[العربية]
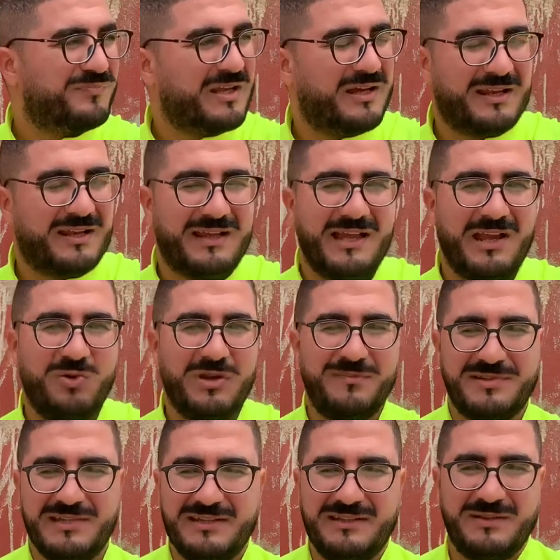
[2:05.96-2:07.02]
القهاوي المزيدين
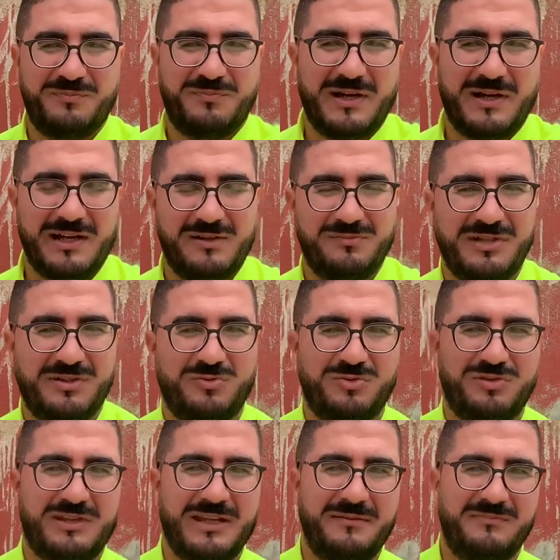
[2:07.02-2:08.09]
مزيدين الباقه مثل
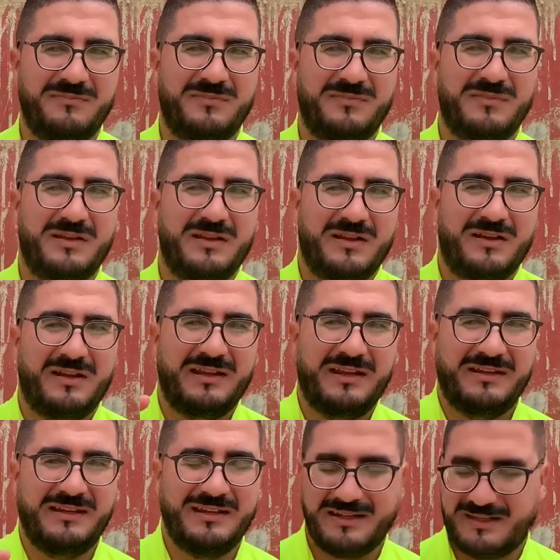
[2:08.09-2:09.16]
القدام
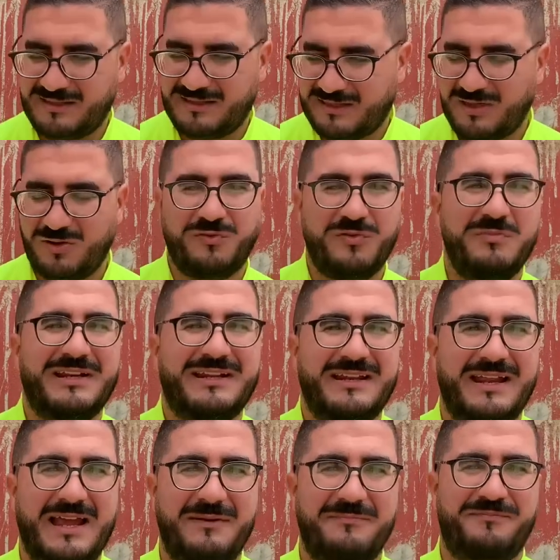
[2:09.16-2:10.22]
يعني كتدخلوا في الملك
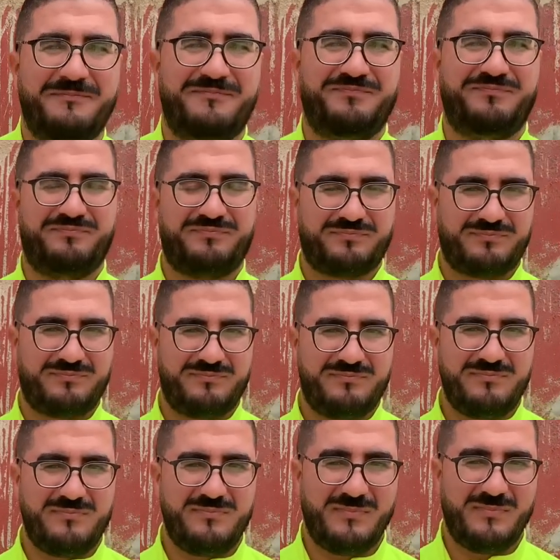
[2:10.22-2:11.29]
العام
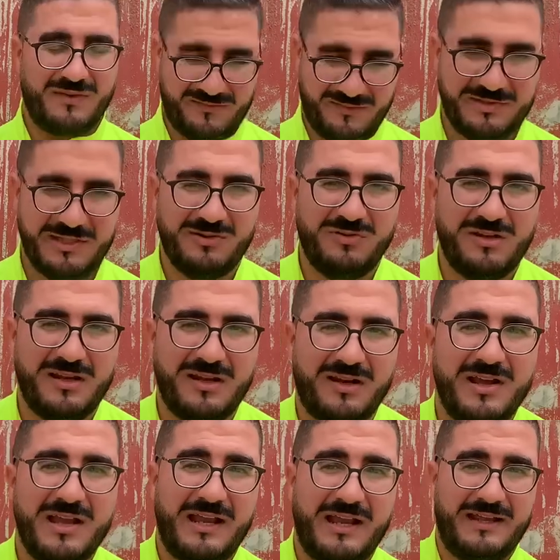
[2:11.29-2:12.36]
فهمتيني ولا لا
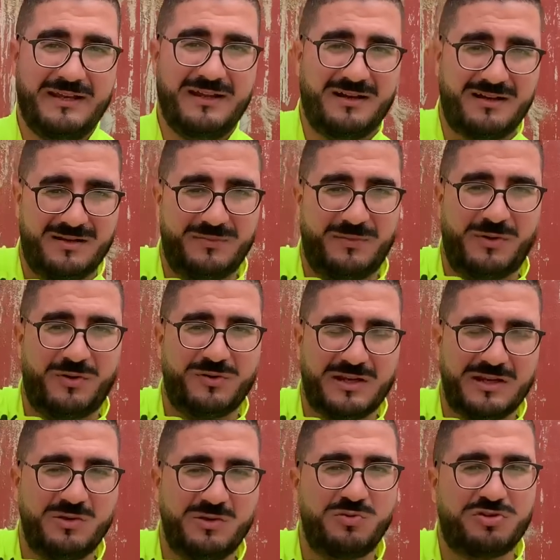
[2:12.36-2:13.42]
على البحوره
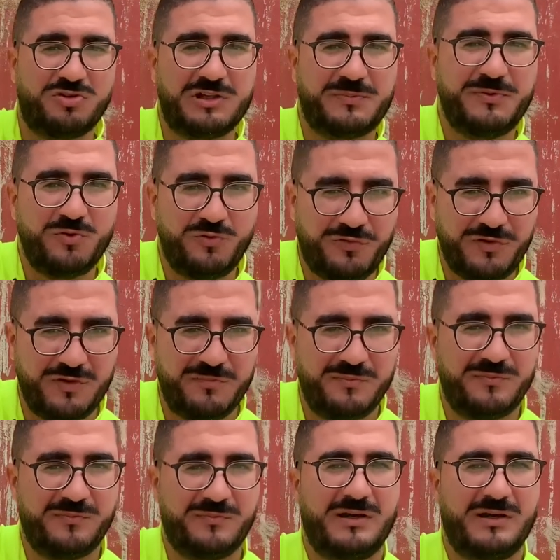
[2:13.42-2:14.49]
اللي وليتو كتبنيو فيهم
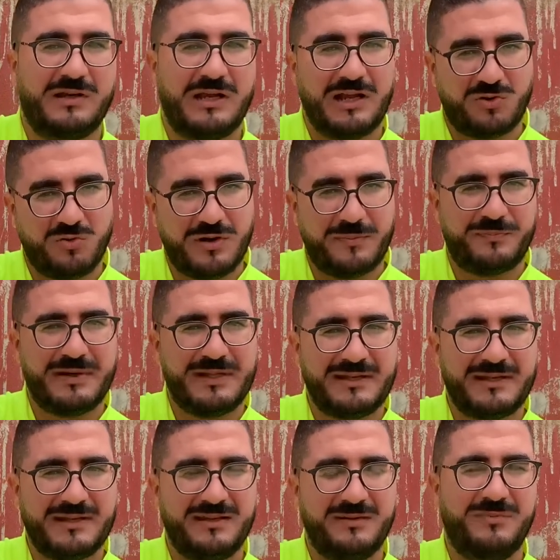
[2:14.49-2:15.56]
اكوا بارك
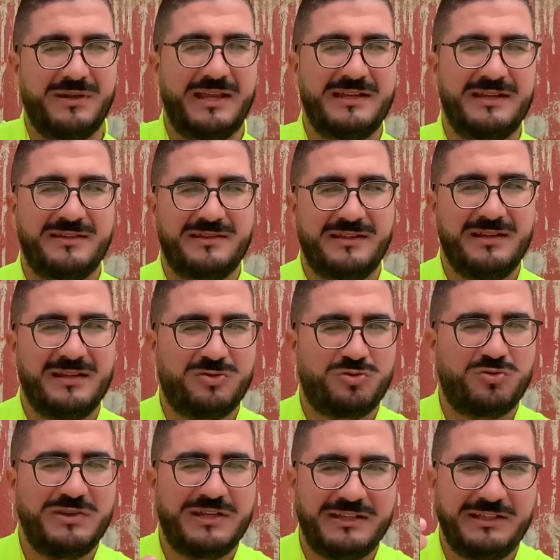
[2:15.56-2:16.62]
باي داك
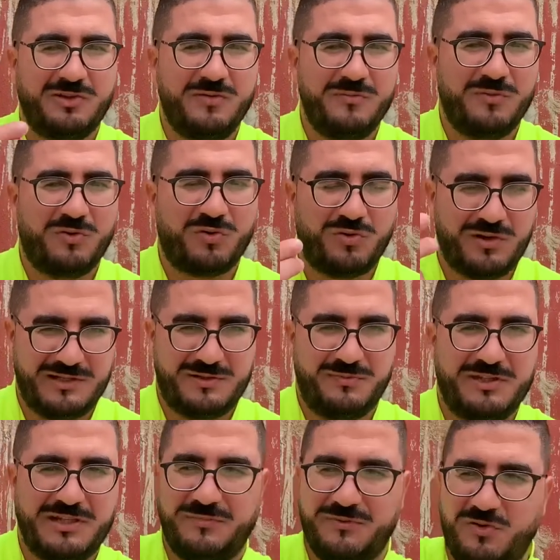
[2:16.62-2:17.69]
شكون كيعطيكم الرخص باش
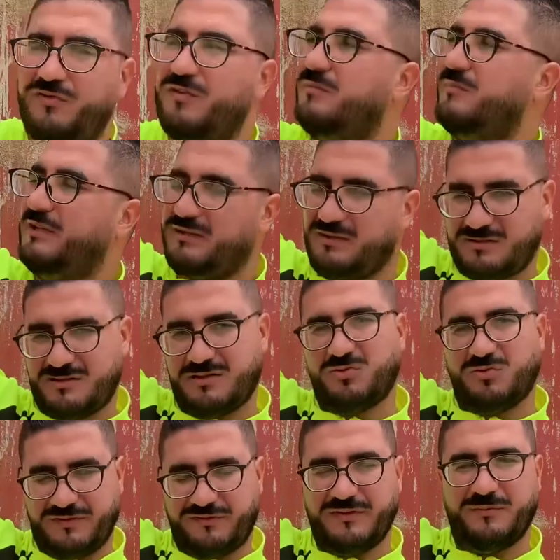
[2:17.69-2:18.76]
كتبنيو فيهم بعدا هذوك
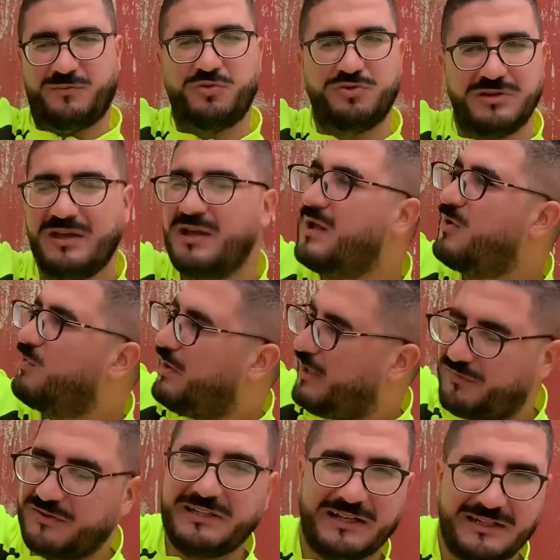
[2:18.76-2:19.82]
اللي فيه واحد في
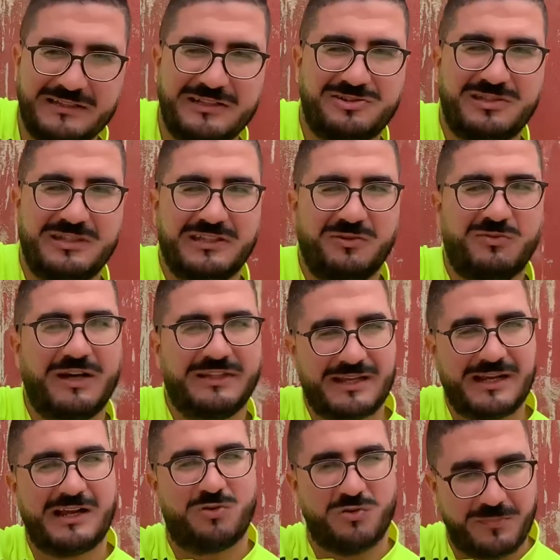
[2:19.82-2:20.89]
الدخله دي جديده واحد
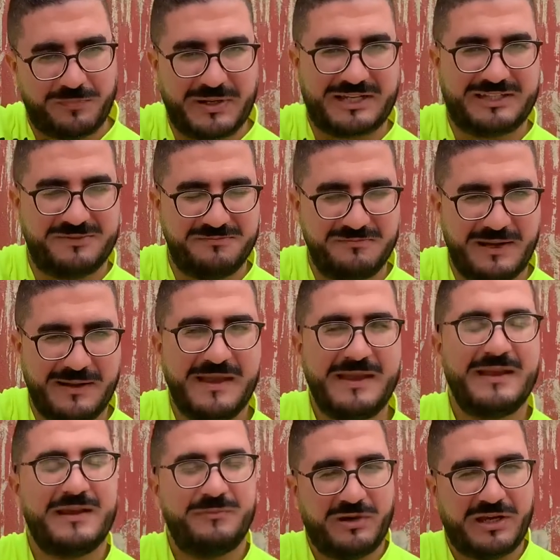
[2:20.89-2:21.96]
دار اكوا بارك تما
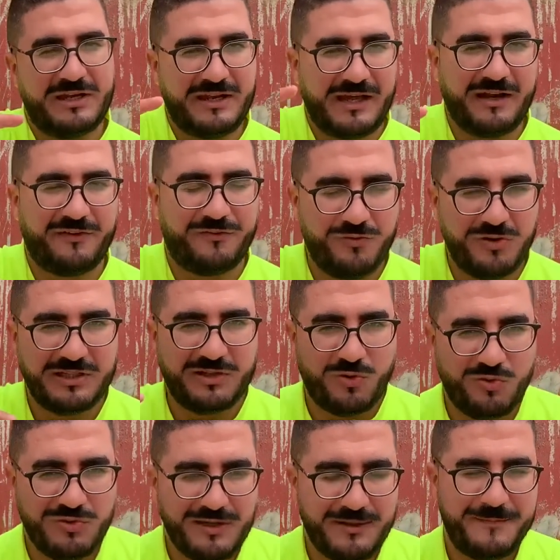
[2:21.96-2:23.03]
بغينا نعرفوا هذاك
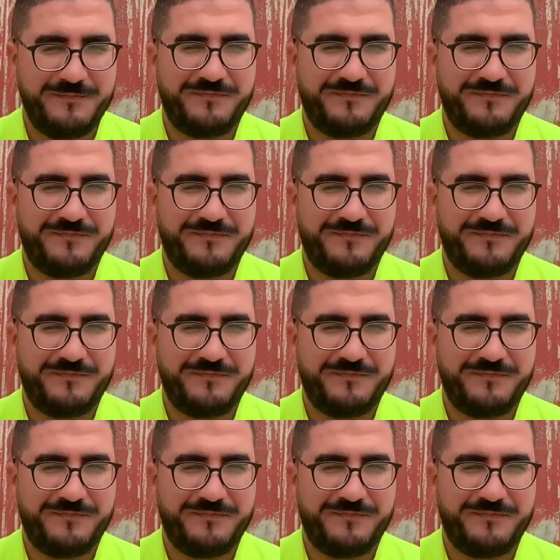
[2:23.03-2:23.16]
خونا